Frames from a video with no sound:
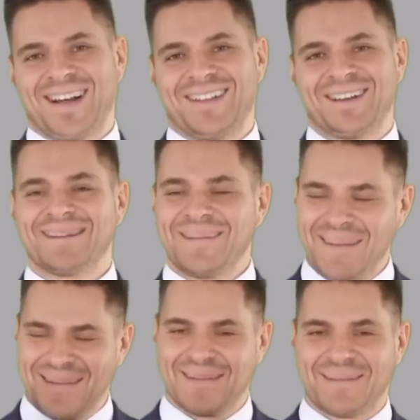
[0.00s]
चाहिए
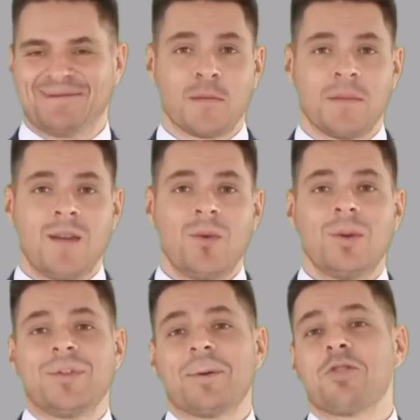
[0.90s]

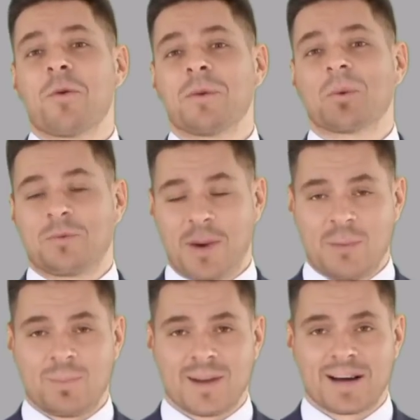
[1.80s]
खुश्क जिल्द को
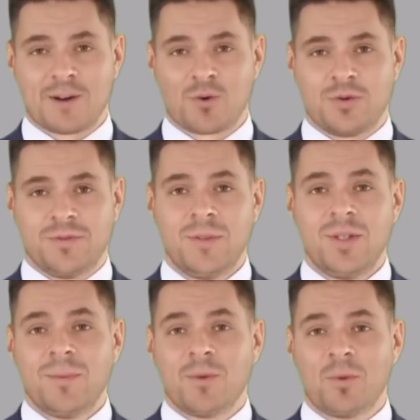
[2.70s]
नरम बनाएं खुश्क
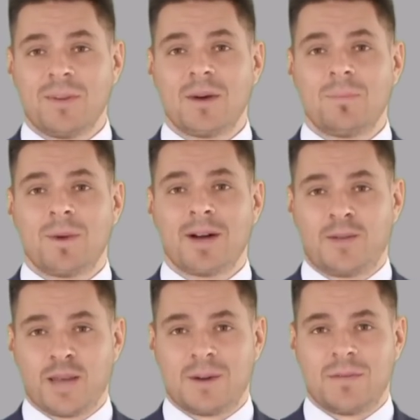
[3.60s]
जिल्द को नरम
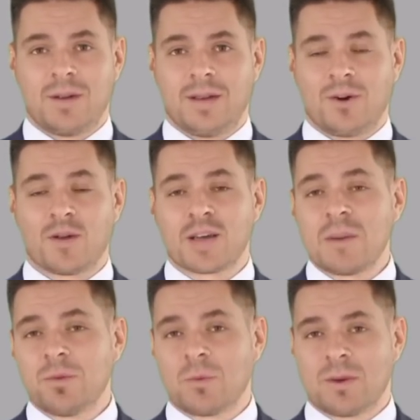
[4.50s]
बनाने के लिए खीरे
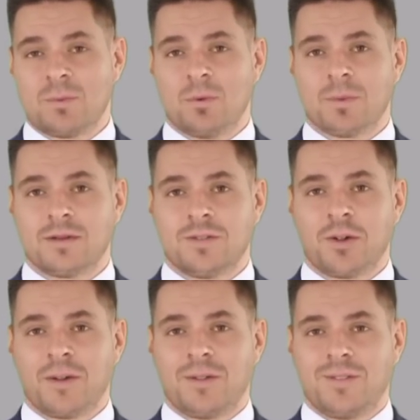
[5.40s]
के टुकड़े को पेस
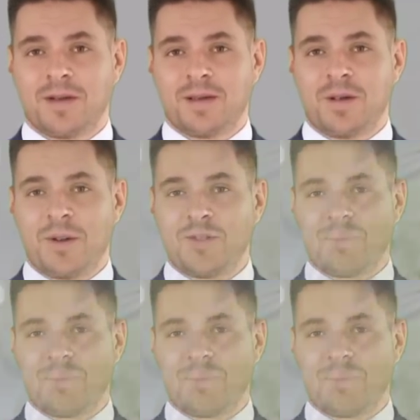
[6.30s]
कर इसमें एक